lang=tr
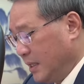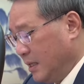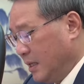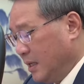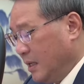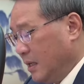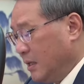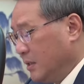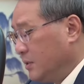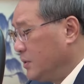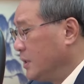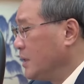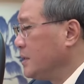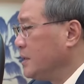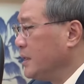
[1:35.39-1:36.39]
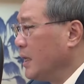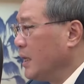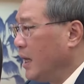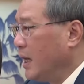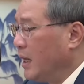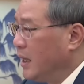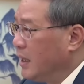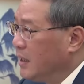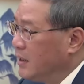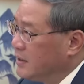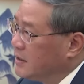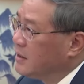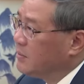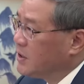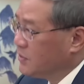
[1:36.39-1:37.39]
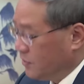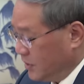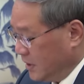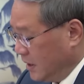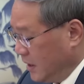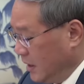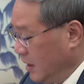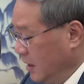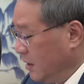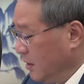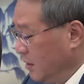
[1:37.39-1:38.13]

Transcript: beraber yapılan yapılan açıklamada şöyle devam edildi.